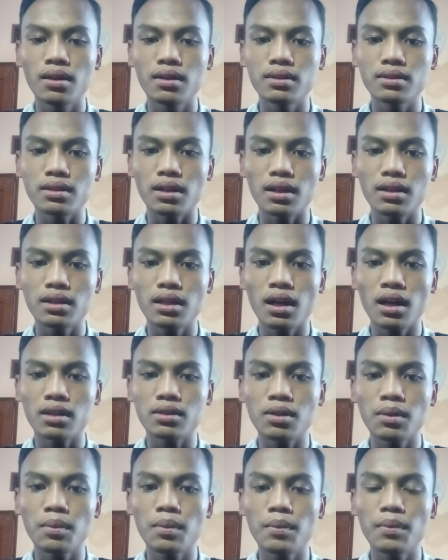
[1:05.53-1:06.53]
Sayangnya
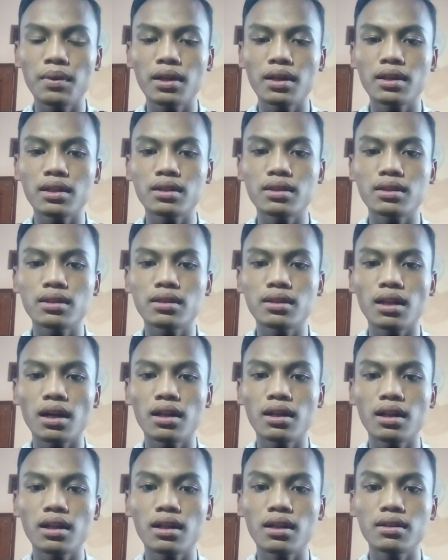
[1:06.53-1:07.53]
Hardo memiliki
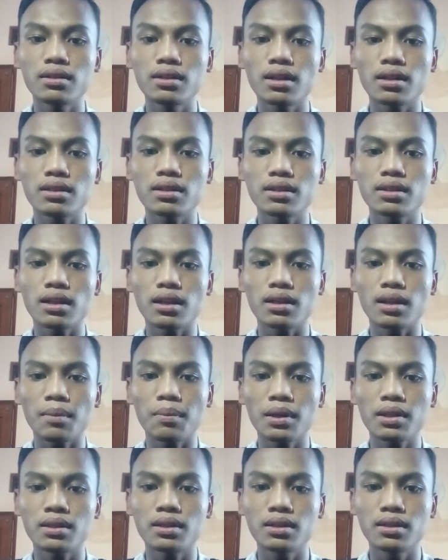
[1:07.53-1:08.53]
tanda yang tidak
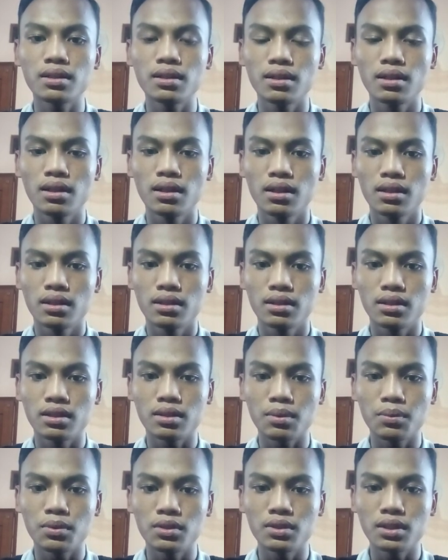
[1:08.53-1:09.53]
dapat
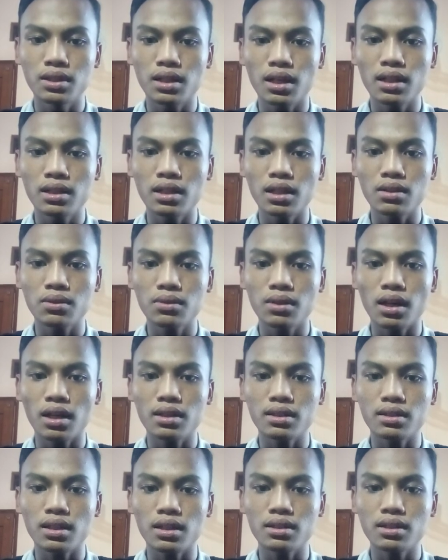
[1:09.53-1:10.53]
disembunyikan yaitu
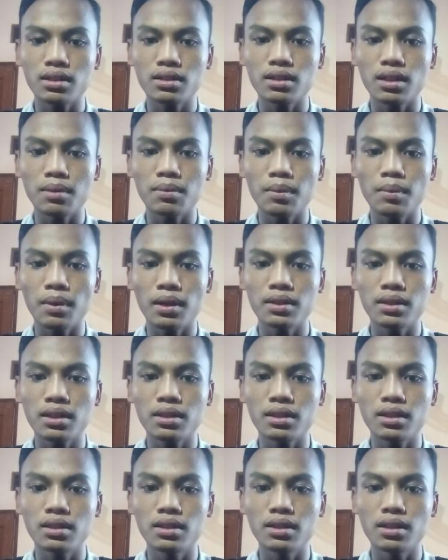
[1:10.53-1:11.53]
garis cacat yang
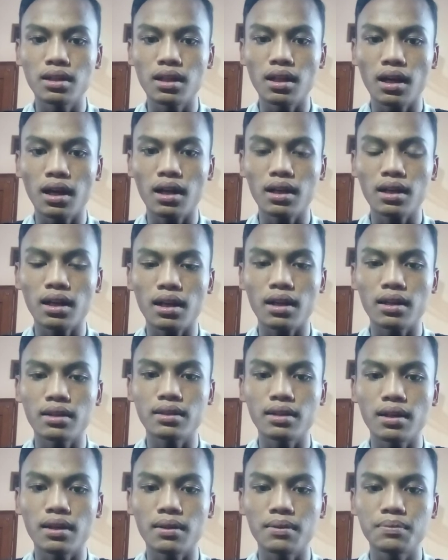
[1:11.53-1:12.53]
memanjang di lengan
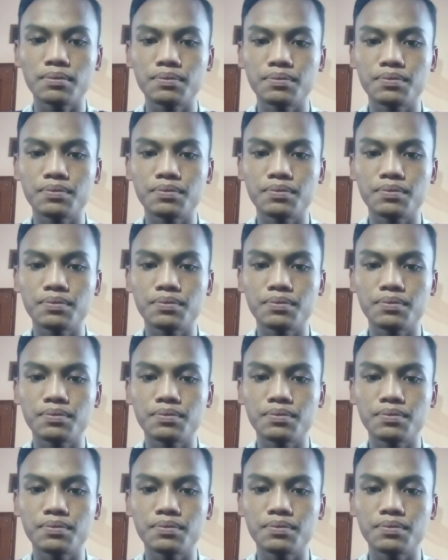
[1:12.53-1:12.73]
kanannya.